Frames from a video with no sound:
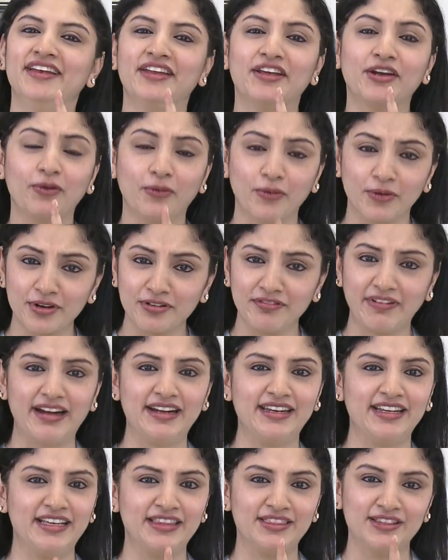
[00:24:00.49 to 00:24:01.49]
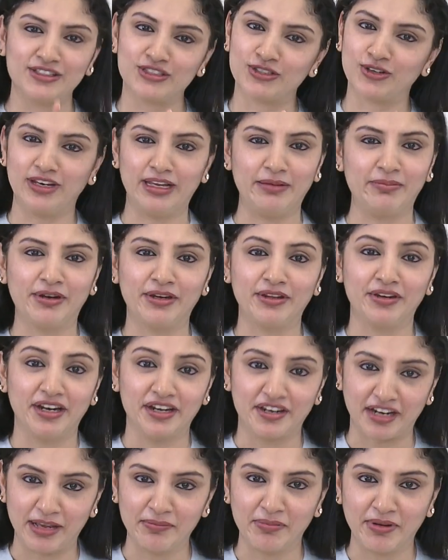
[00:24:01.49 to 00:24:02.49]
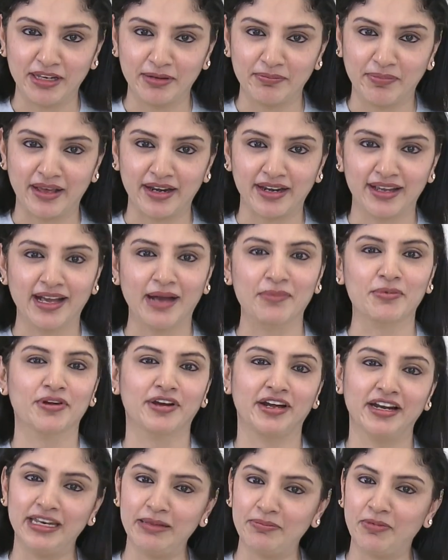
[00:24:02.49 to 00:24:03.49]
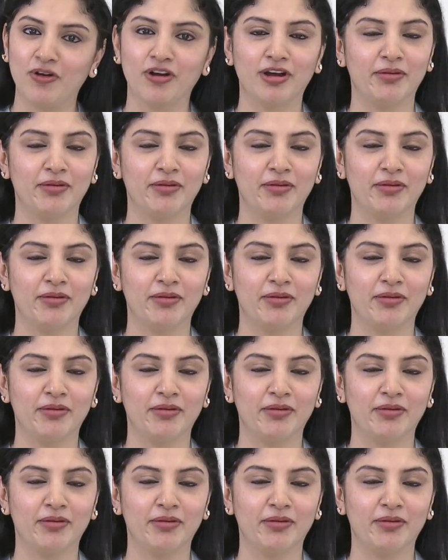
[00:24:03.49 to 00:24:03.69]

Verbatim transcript: நீங்கள் ஒரு வாட்டி இந்த சோலே பட்டூரியை ட்ரை பண்ணி பாருங்கள் அப்புறம் கண்டிப்பாக